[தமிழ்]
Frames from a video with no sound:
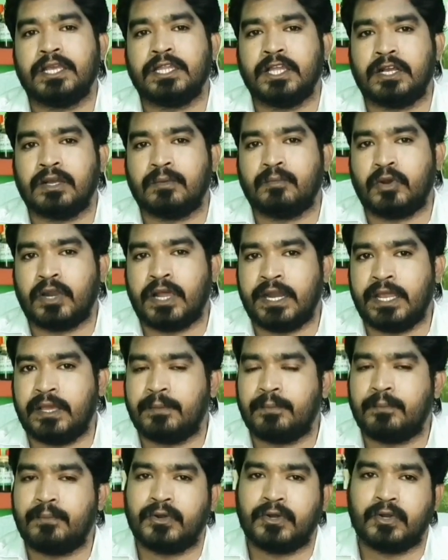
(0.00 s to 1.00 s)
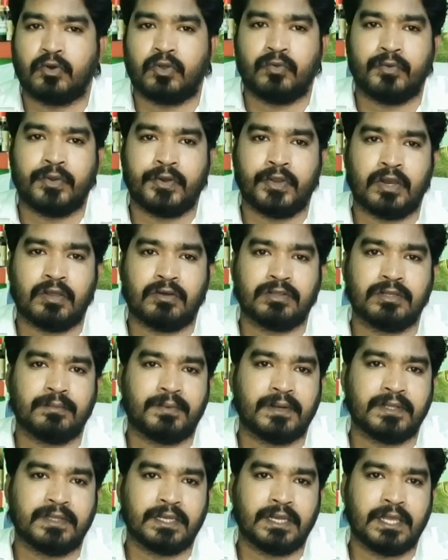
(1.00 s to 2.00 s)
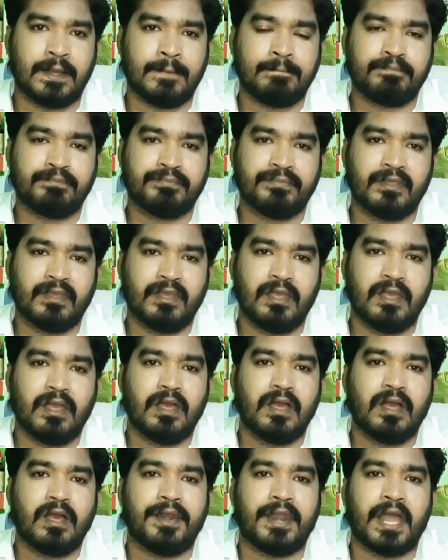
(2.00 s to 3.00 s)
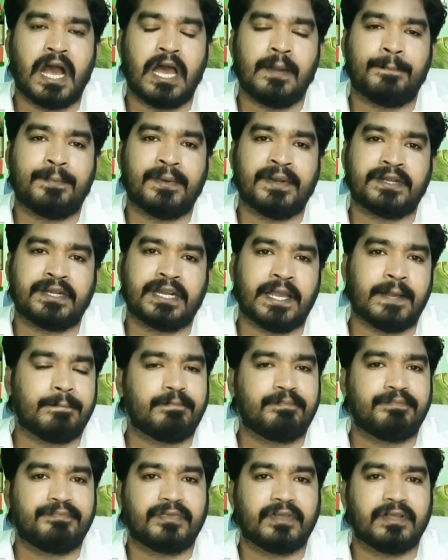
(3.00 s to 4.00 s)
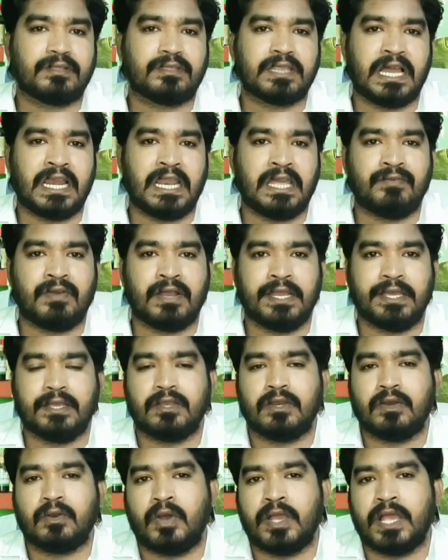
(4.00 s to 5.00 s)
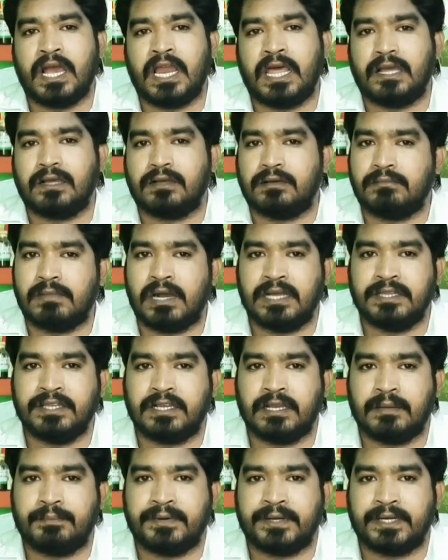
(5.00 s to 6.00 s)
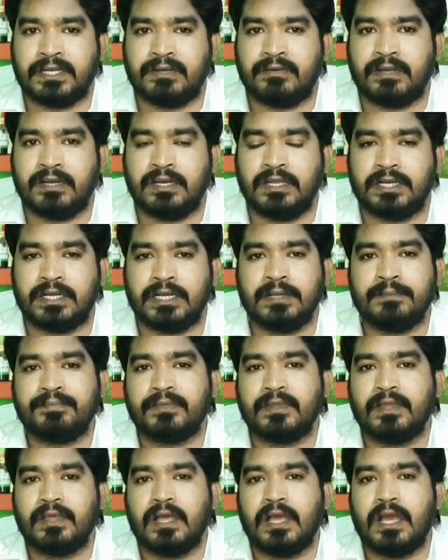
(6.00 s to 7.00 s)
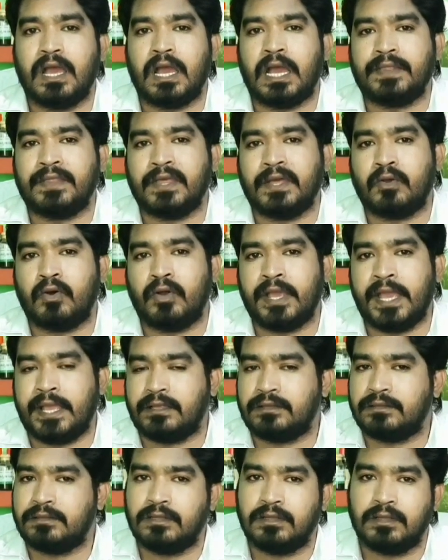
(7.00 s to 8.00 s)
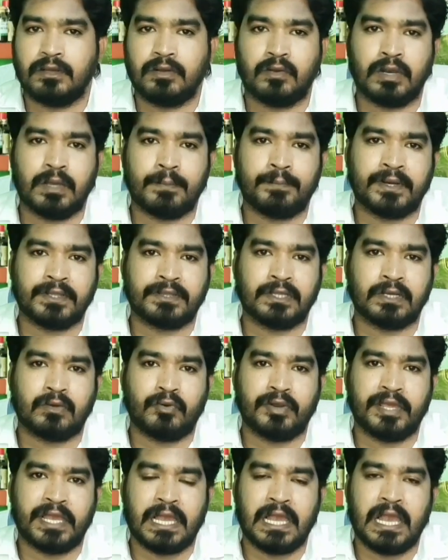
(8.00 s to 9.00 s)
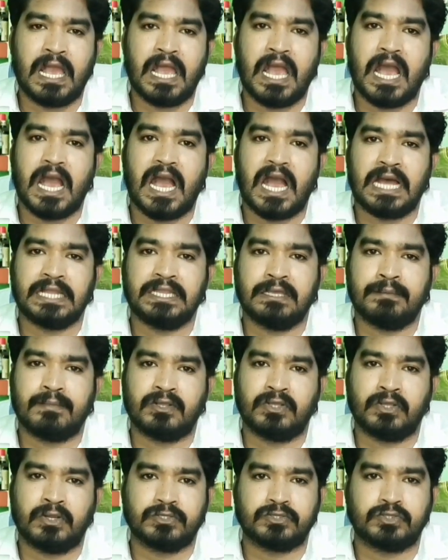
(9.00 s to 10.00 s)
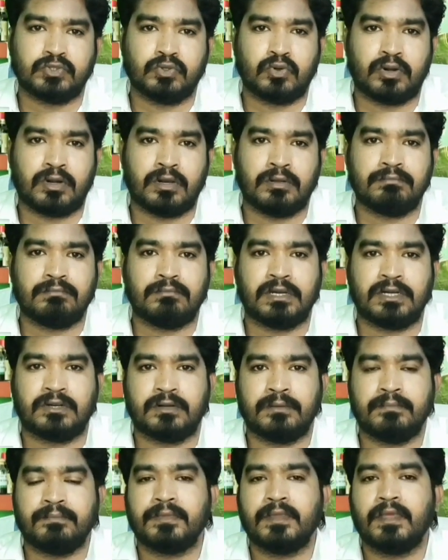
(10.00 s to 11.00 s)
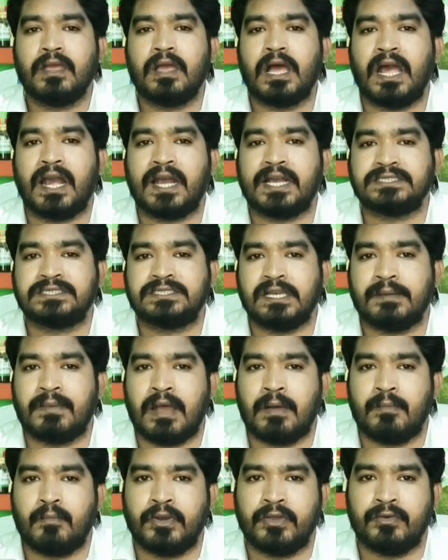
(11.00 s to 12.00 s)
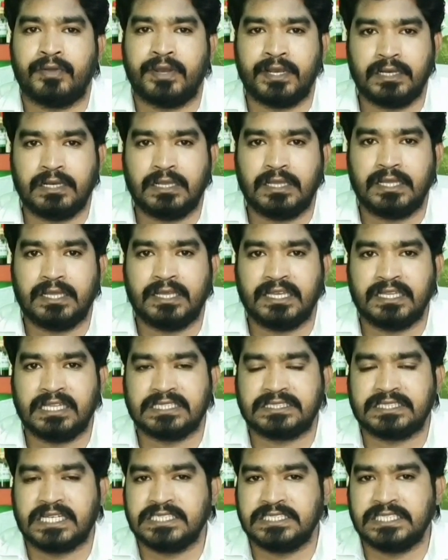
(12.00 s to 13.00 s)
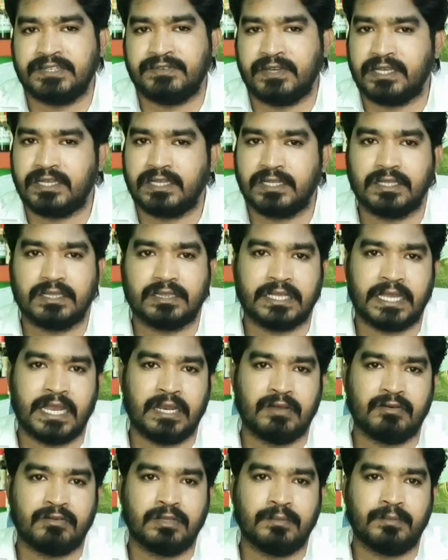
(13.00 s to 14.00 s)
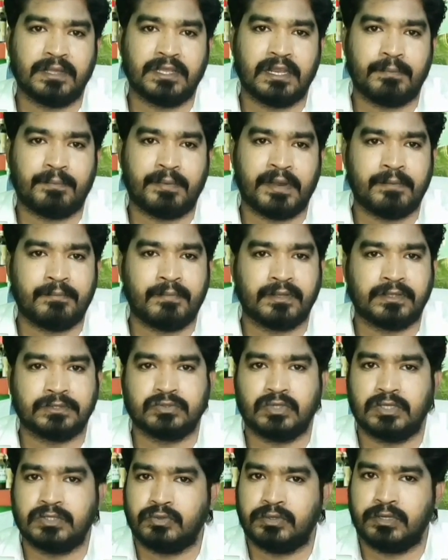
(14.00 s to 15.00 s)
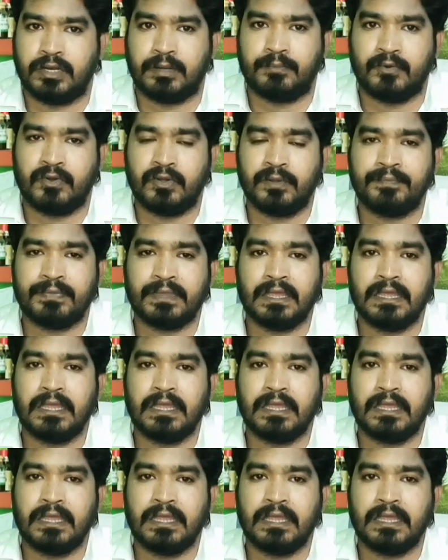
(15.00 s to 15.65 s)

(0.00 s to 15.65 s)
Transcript: இதுக்கு முன்னாடி போட்ட ஒரு வீடியோல வந்து பாத்தீங்கன்னா நாள்பட்ட தலைவலி நோயால பாதிக்கப்பட்டவர்களுக்கு அந்த நோயை குணப்படுத்தக்கூடிய அதிமதுர சூரணம் மற்றும் அகஸ்திய மாமுனிவரின் இந்த சஞ்சீவி தைலம் வந்து பாத்தீங்கன்னா பயன்படுத்த சொல்லி சொல்லியிருப்போம்